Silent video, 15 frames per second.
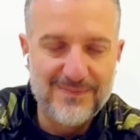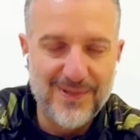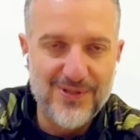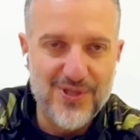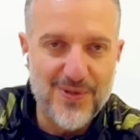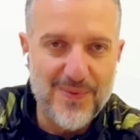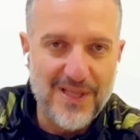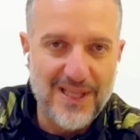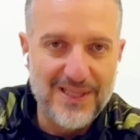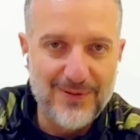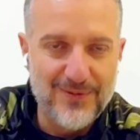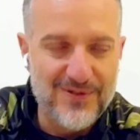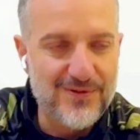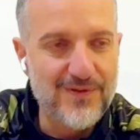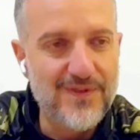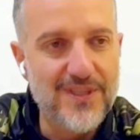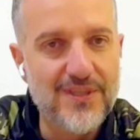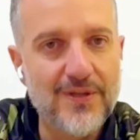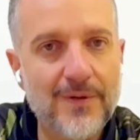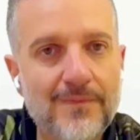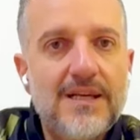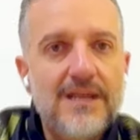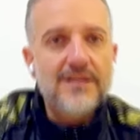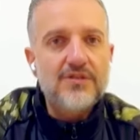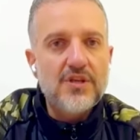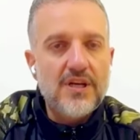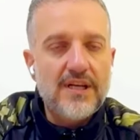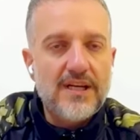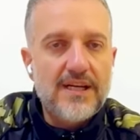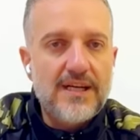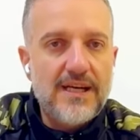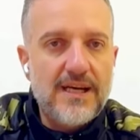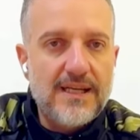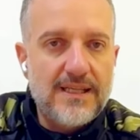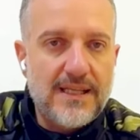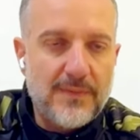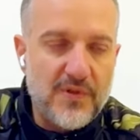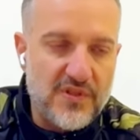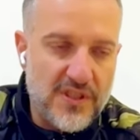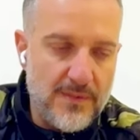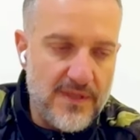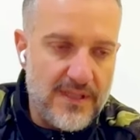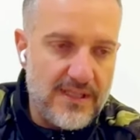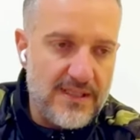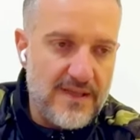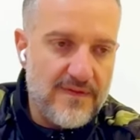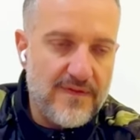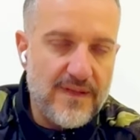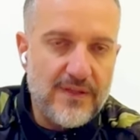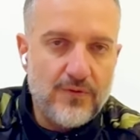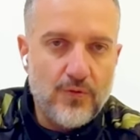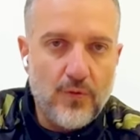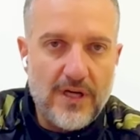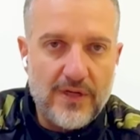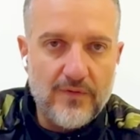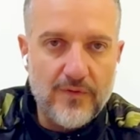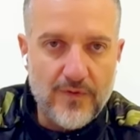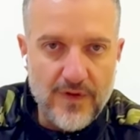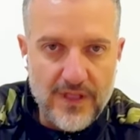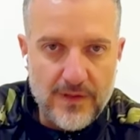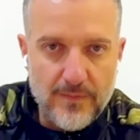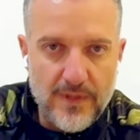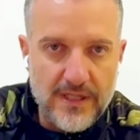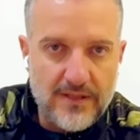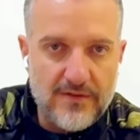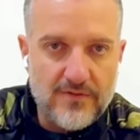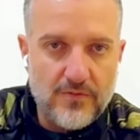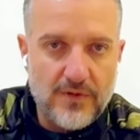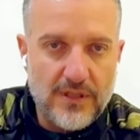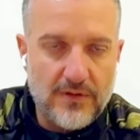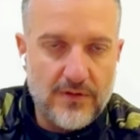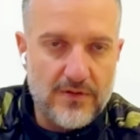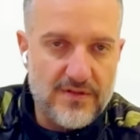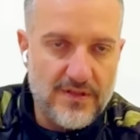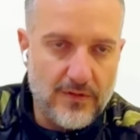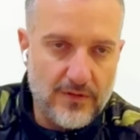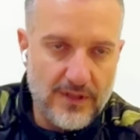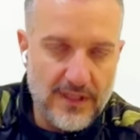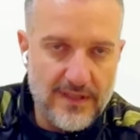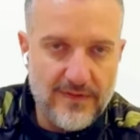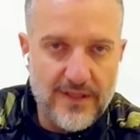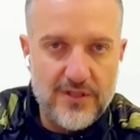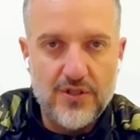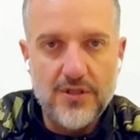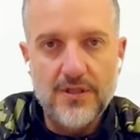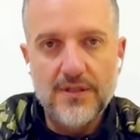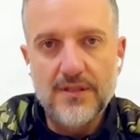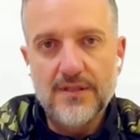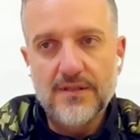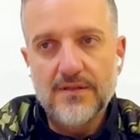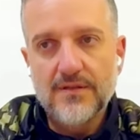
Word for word: principale di questo video, c'era anche la possibilità di effettuare un feedback sulla corsa con delle faccine.